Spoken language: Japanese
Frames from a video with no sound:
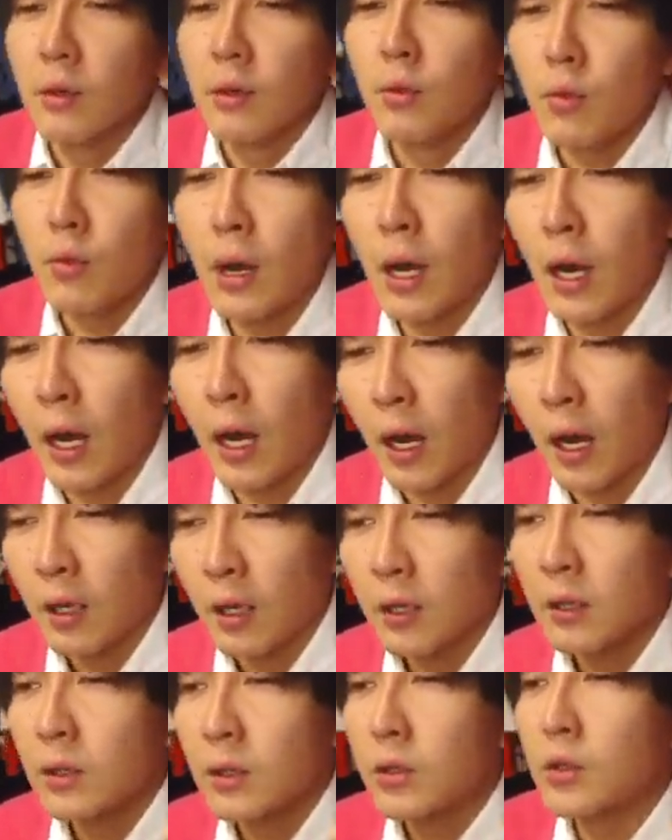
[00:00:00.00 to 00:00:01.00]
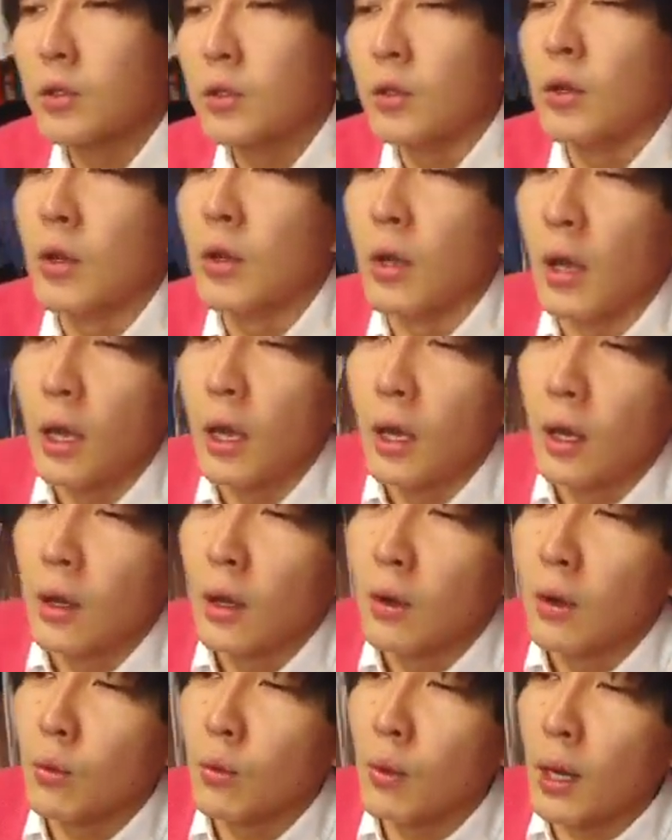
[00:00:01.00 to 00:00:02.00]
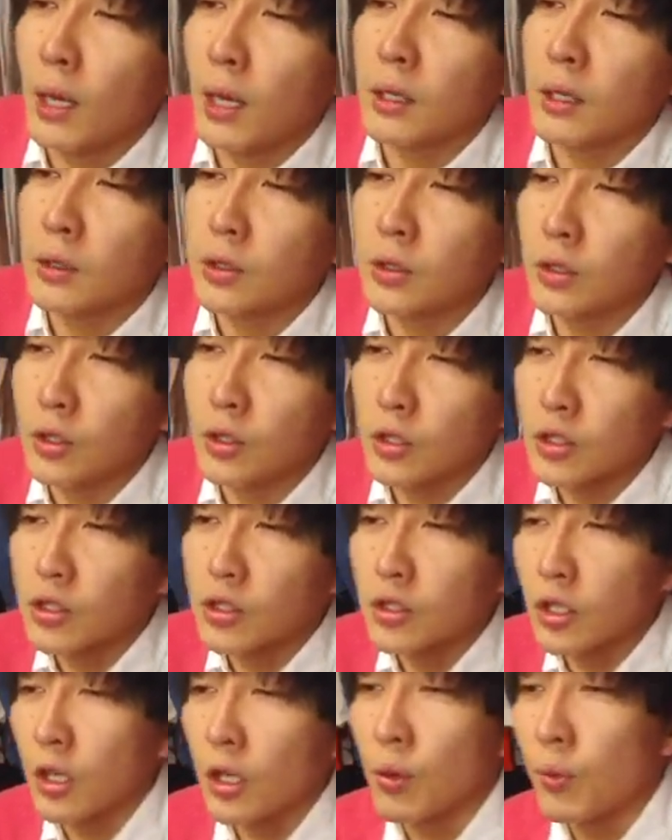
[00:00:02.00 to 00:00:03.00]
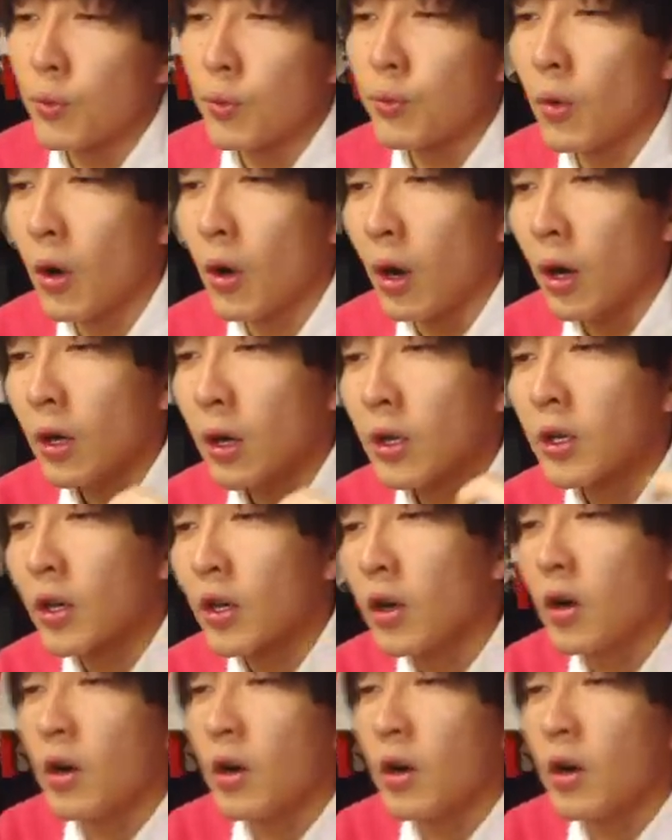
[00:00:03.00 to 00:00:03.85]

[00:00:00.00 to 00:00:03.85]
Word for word: ワン、ツー、ワン、ツー、スリー、フォー。今